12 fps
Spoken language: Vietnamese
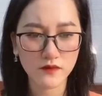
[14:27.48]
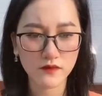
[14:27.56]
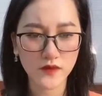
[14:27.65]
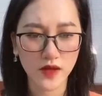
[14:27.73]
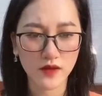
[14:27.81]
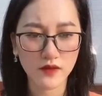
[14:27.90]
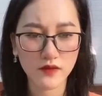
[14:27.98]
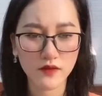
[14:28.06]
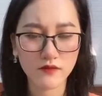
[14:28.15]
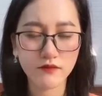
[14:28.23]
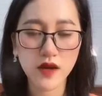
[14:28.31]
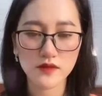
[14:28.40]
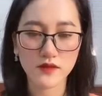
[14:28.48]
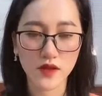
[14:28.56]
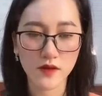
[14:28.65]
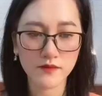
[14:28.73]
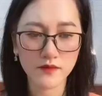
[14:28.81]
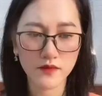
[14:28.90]
Này Mạc Tử
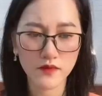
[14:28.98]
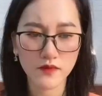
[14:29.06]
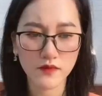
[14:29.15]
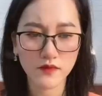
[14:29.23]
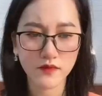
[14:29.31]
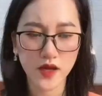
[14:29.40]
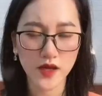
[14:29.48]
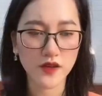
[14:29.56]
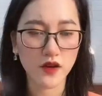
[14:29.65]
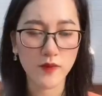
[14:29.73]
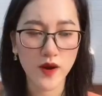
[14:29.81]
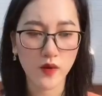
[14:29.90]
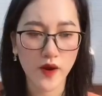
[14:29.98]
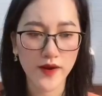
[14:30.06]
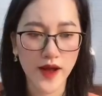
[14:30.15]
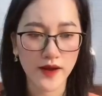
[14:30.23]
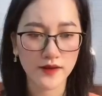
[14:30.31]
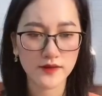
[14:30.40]
Thâm Anh đừng có mà quá
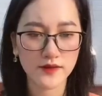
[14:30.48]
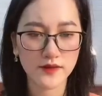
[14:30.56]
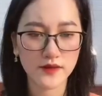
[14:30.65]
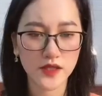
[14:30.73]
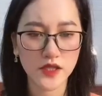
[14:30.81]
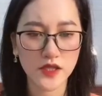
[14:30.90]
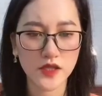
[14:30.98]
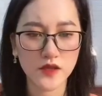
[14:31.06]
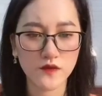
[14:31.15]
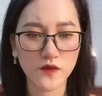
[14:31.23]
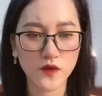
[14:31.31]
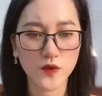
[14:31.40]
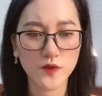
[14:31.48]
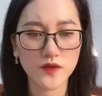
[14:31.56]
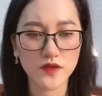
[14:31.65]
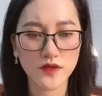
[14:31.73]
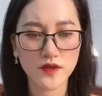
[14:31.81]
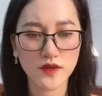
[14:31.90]
đáng Phù Dung
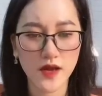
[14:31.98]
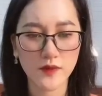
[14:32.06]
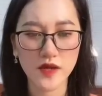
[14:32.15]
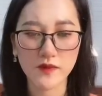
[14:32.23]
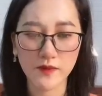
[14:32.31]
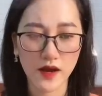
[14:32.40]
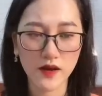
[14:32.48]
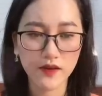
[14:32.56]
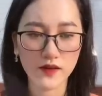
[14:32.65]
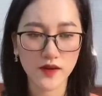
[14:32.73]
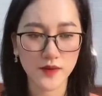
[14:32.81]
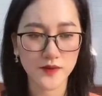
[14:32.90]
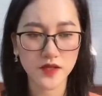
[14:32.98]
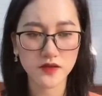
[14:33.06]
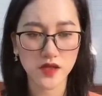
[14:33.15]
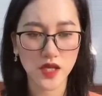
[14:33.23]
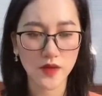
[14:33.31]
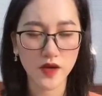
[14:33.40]
tự dưng lại bị mắng Lập tức
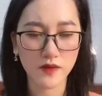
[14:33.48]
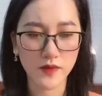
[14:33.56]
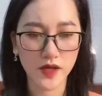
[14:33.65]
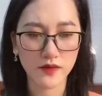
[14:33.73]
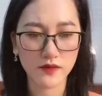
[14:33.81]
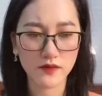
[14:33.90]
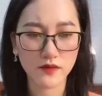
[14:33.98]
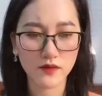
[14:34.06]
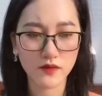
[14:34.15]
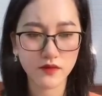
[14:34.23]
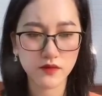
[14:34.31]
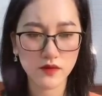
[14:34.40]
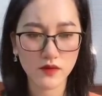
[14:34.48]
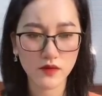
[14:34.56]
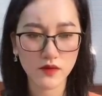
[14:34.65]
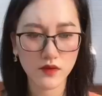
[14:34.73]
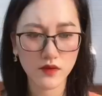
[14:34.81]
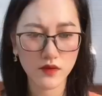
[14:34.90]
trở nên bực mình
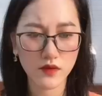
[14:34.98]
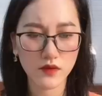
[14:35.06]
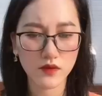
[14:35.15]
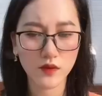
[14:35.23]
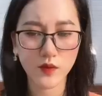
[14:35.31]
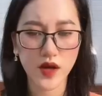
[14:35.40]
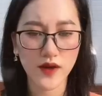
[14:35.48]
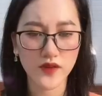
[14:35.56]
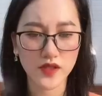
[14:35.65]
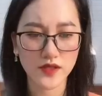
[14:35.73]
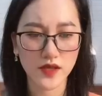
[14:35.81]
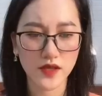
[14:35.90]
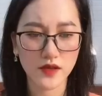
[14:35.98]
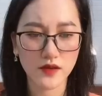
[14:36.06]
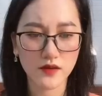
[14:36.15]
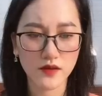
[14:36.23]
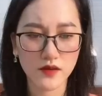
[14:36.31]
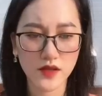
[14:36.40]
Tôi muốn làm việc gì
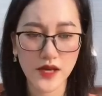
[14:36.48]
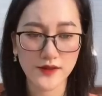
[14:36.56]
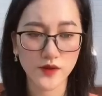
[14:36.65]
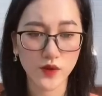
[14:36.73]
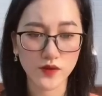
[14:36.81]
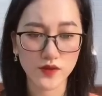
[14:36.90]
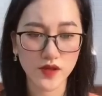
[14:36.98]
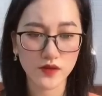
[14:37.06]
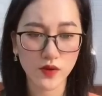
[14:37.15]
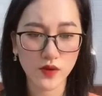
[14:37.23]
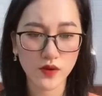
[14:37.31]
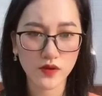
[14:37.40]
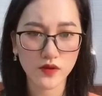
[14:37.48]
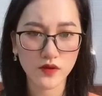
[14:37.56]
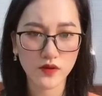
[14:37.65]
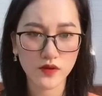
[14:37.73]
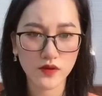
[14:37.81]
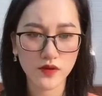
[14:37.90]
Thì là chuyện của riêng tôi
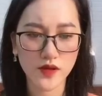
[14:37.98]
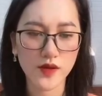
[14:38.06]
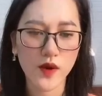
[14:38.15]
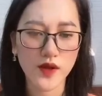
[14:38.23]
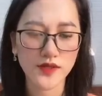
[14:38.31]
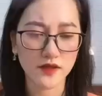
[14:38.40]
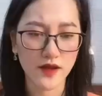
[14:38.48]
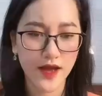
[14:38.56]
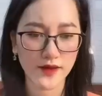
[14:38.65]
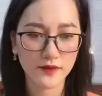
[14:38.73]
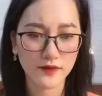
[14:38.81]
Liên quan gì tới anh